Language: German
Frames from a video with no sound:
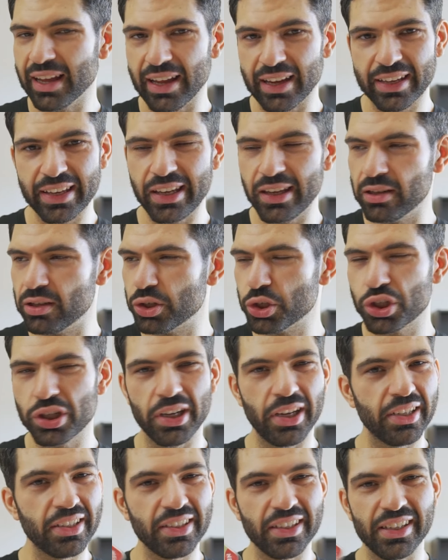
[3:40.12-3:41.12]

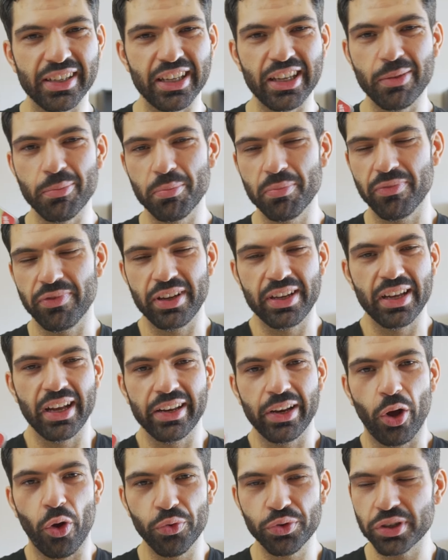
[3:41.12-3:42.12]
Raketenstarter im
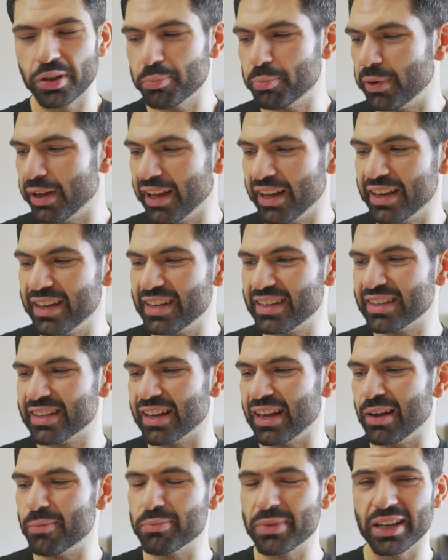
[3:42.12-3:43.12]
veganen
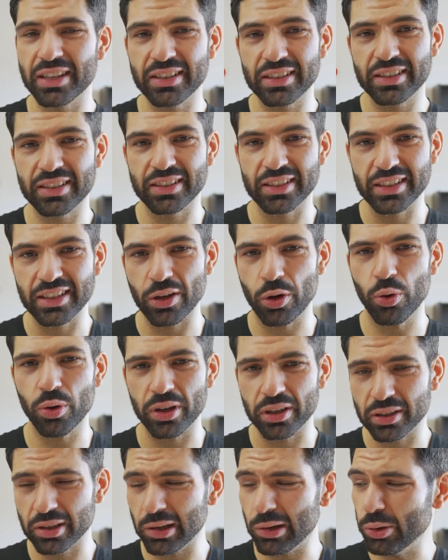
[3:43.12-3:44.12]
Aufschnittbereich, haben jetzt sich auch
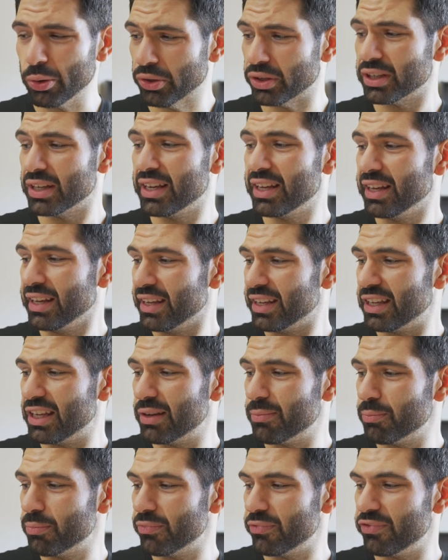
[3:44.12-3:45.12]
getraut,
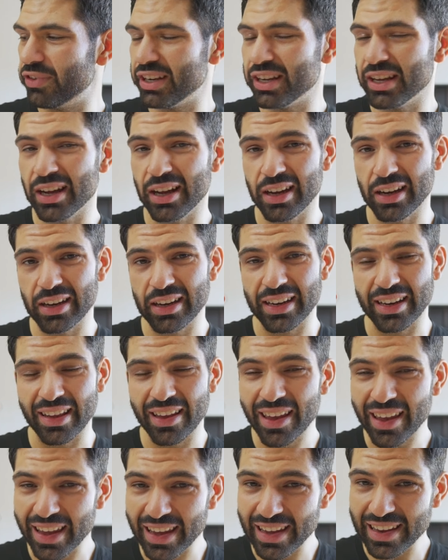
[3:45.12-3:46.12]
im veganen
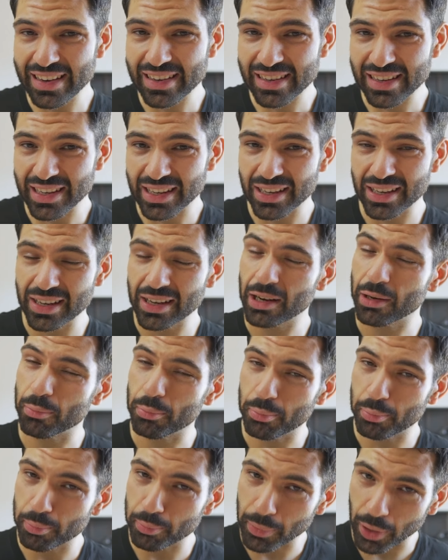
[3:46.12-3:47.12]
Hähnchen
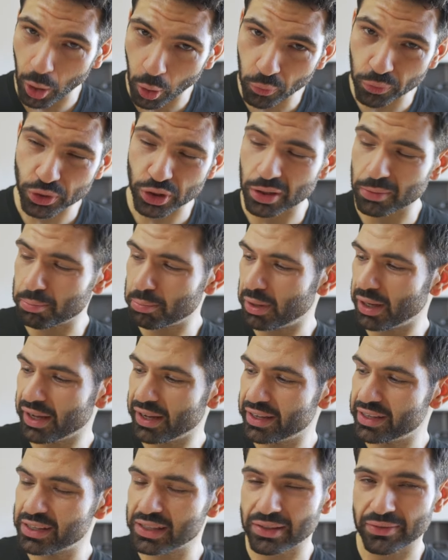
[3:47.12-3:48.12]

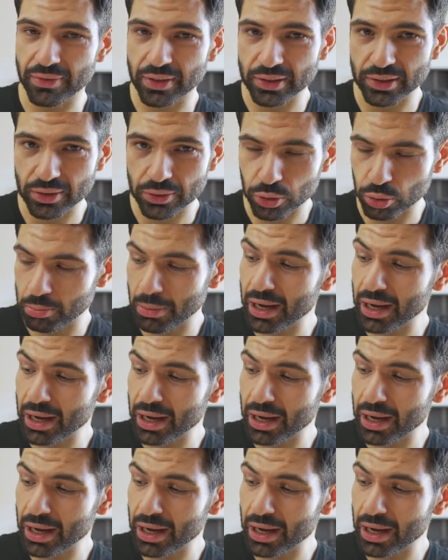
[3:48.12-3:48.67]
Aufschnittbereich was zu